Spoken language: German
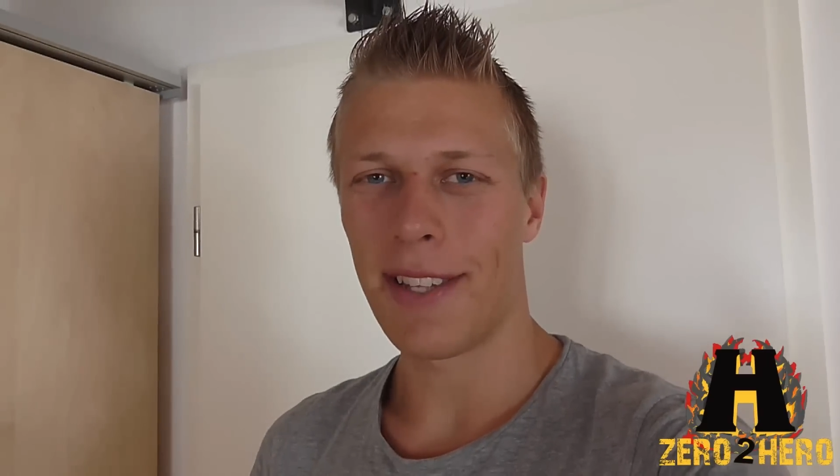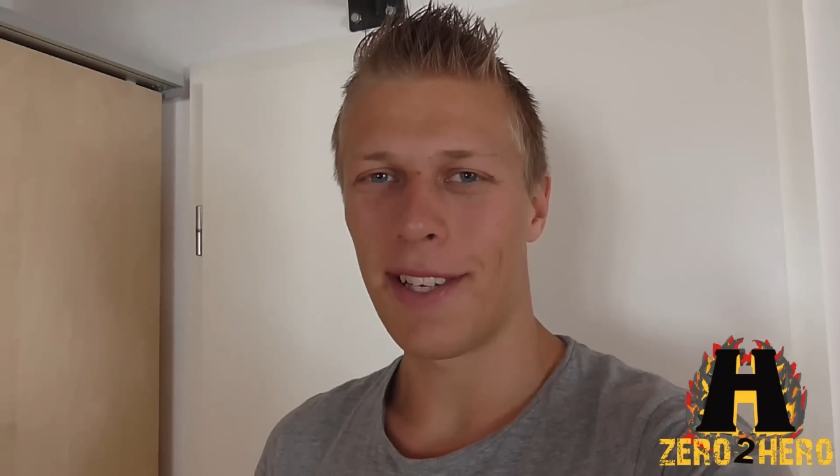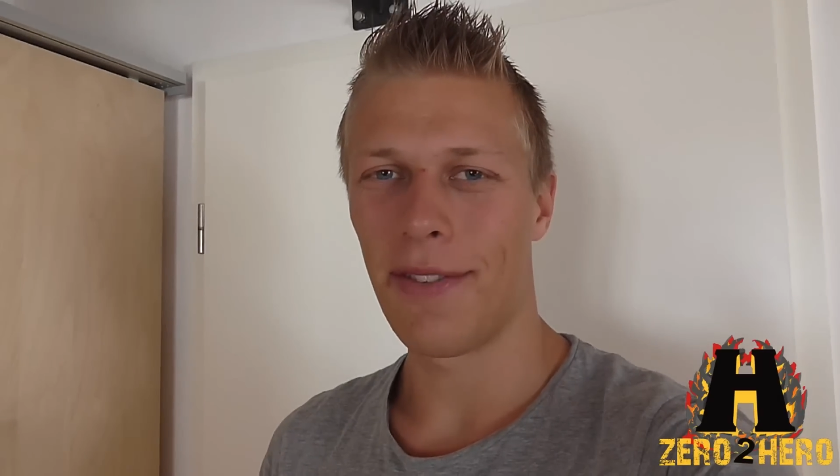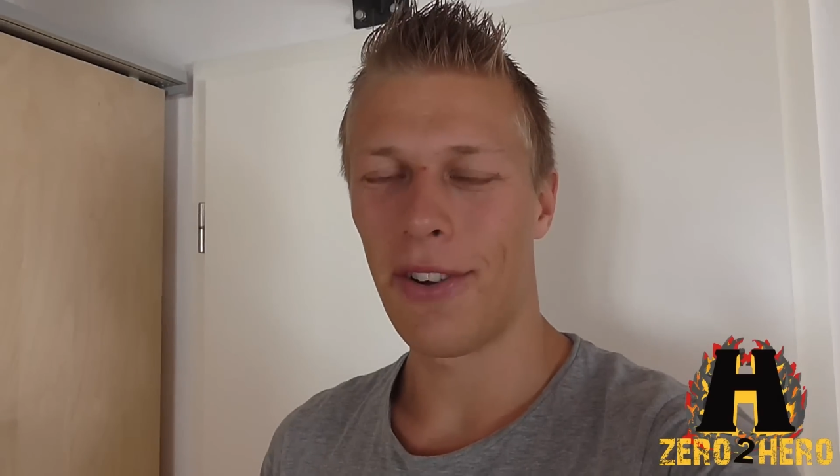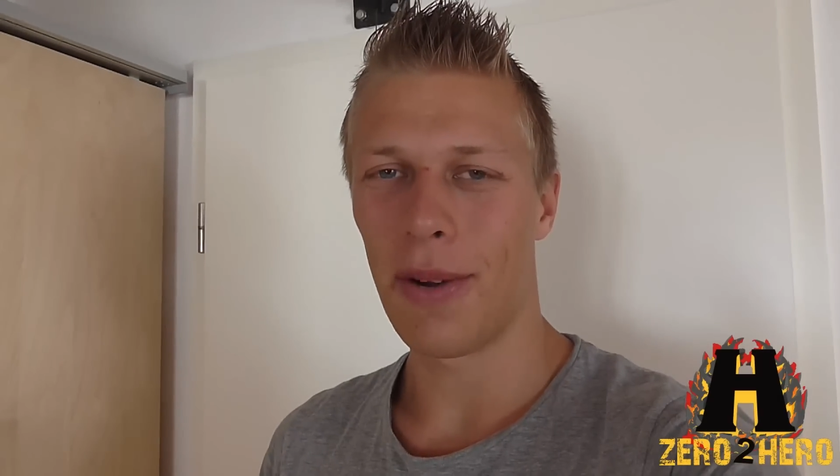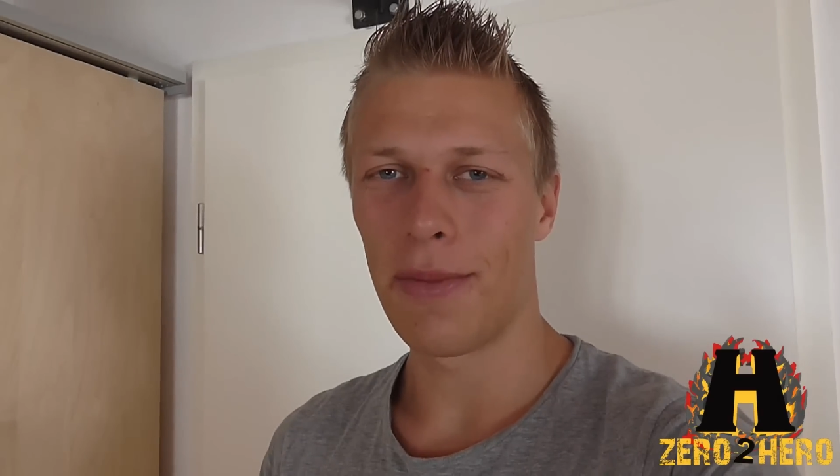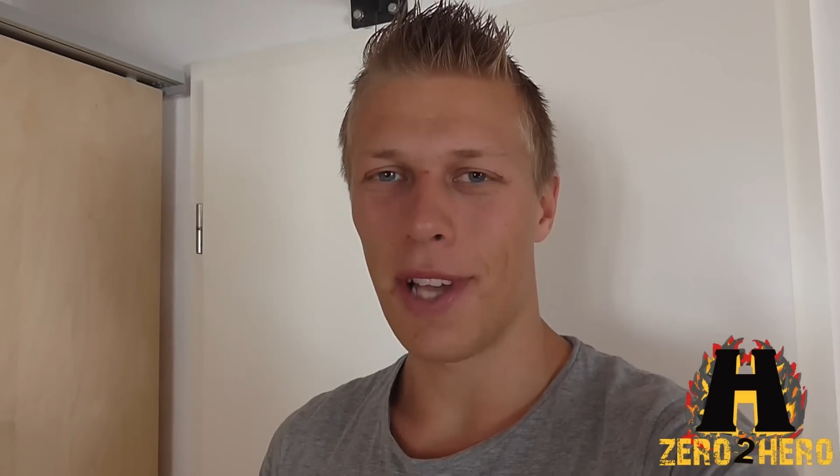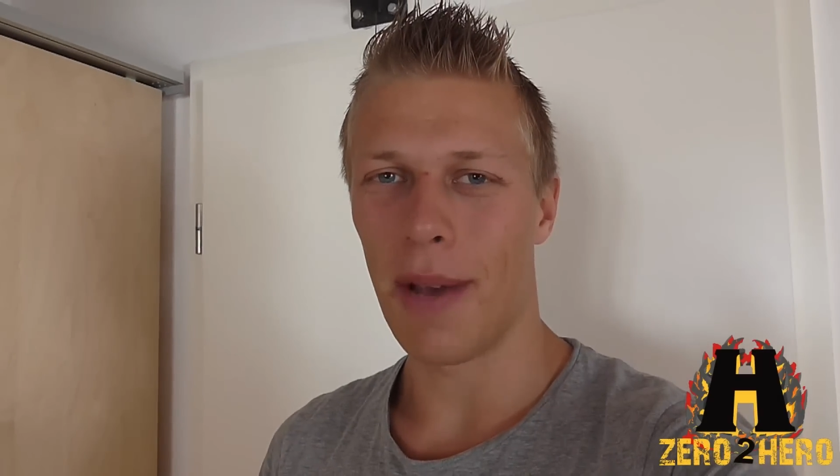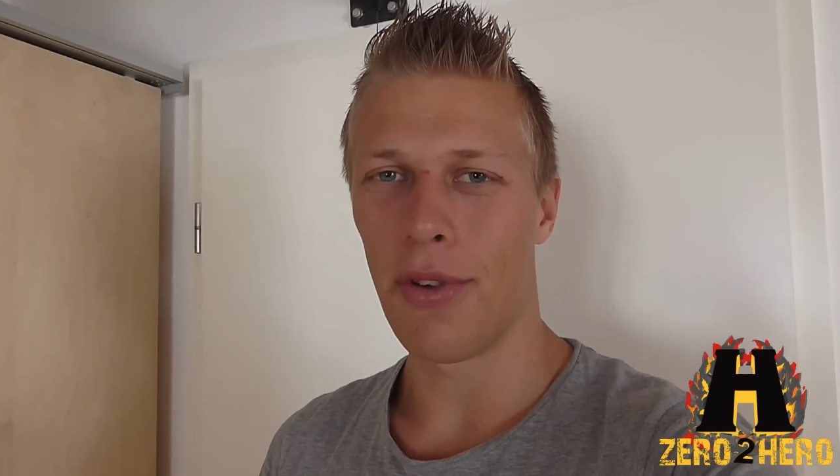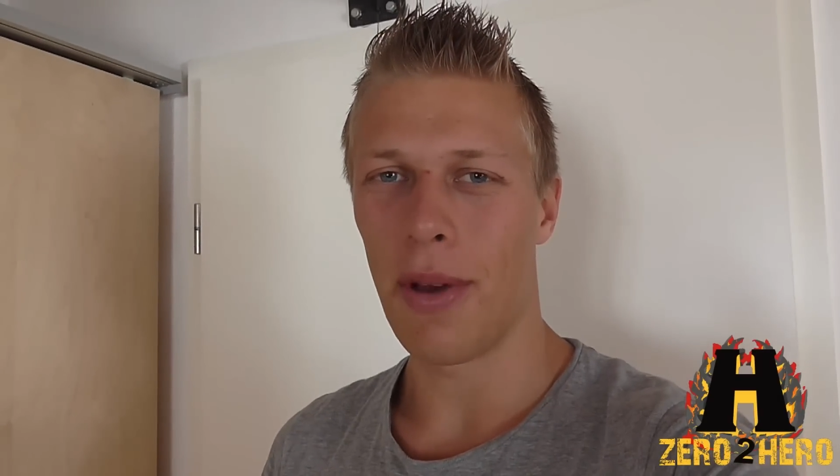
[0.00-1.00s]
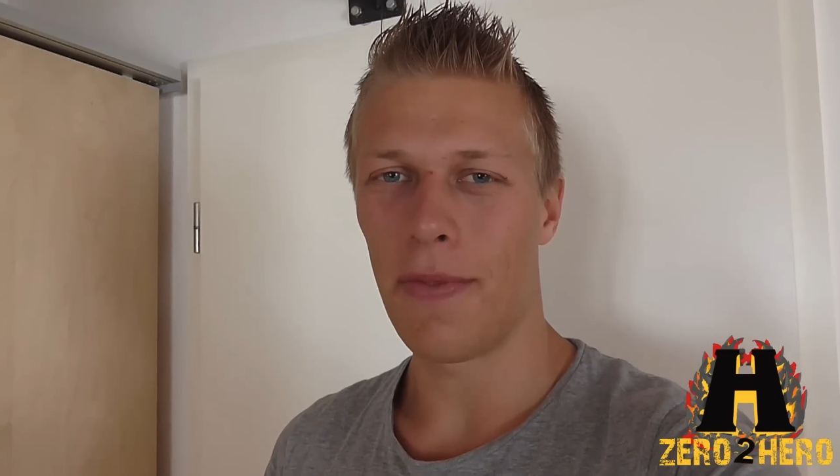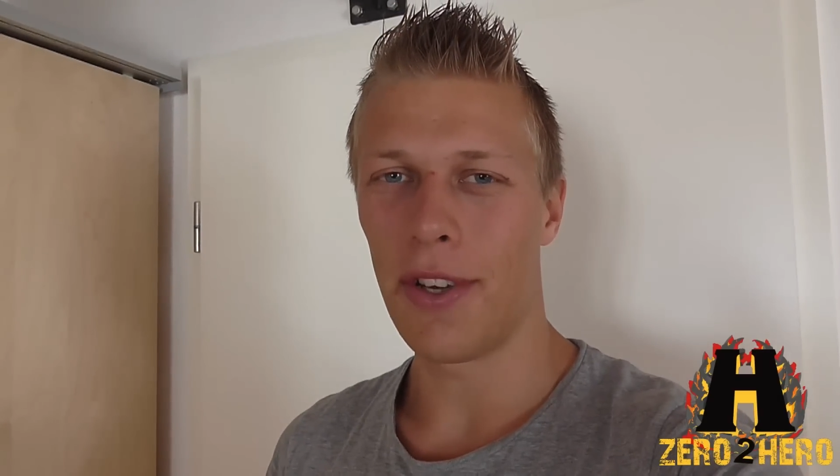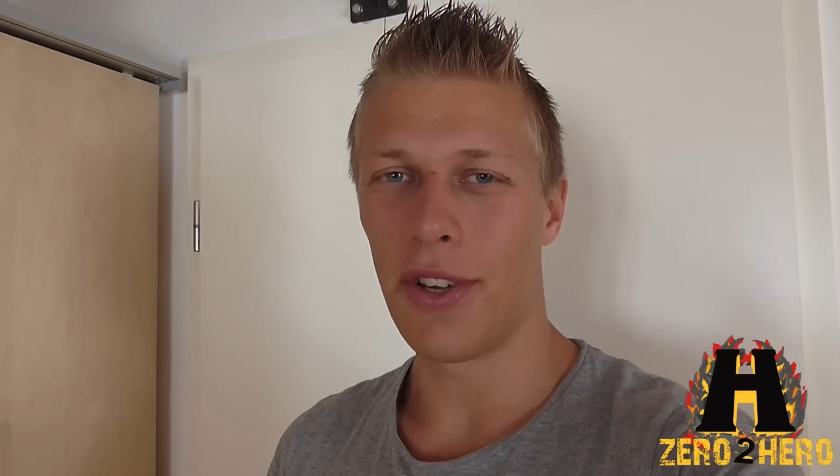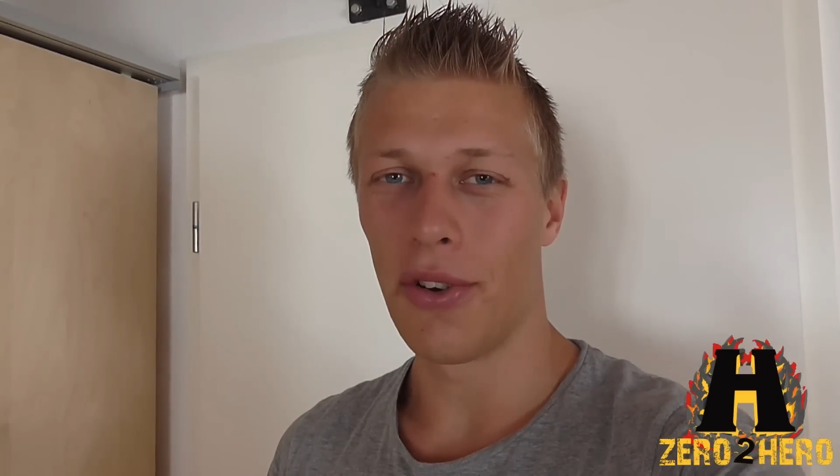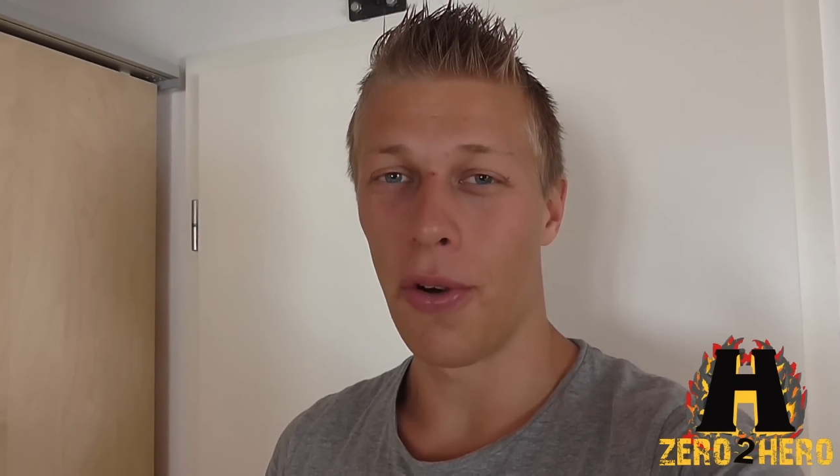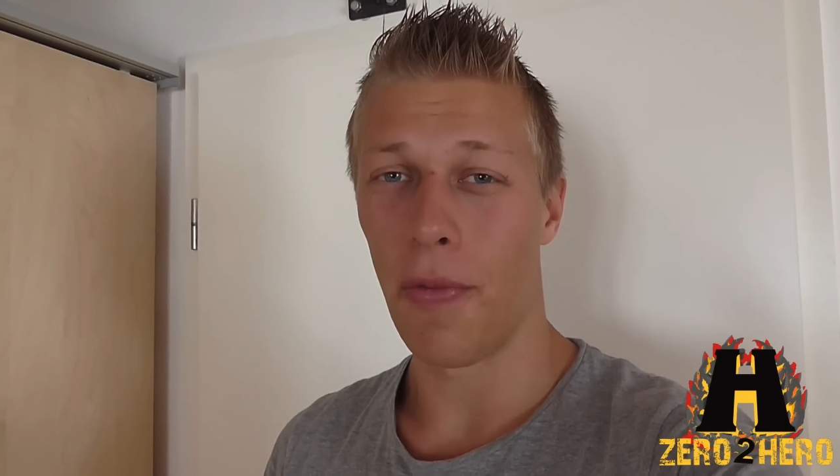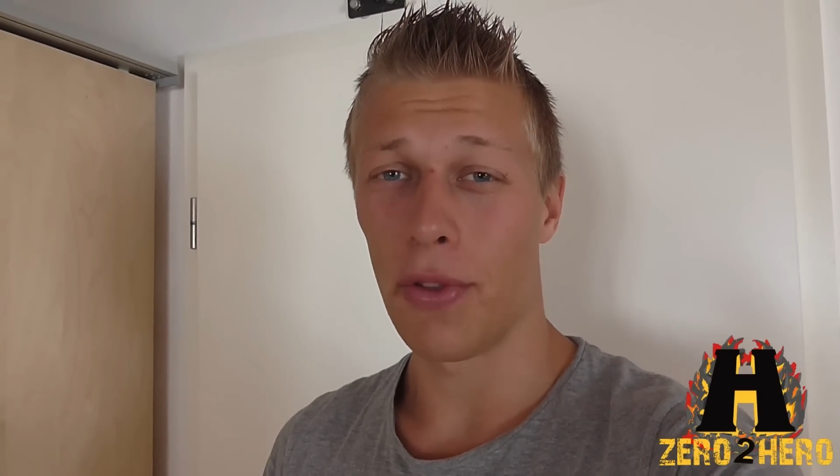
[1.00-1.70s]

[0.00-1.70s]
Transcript: Herzlich willkommen zu einem neuen Video